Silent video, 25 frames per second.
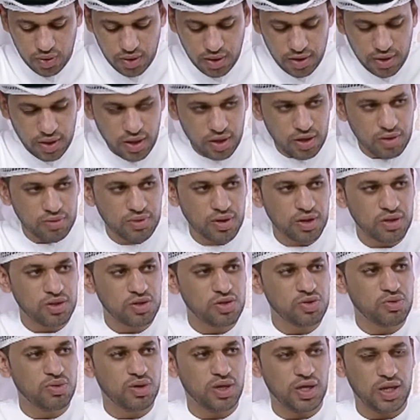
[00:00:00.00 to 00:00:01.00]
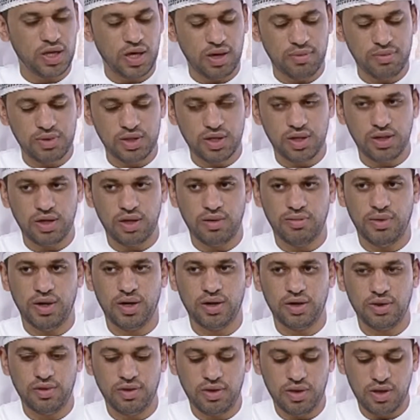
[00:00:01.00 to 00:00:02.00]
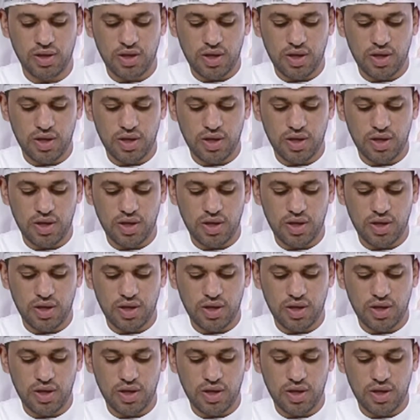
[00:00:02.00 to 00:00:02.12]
وكذلك تغطيتكم الإعلامية للمعرض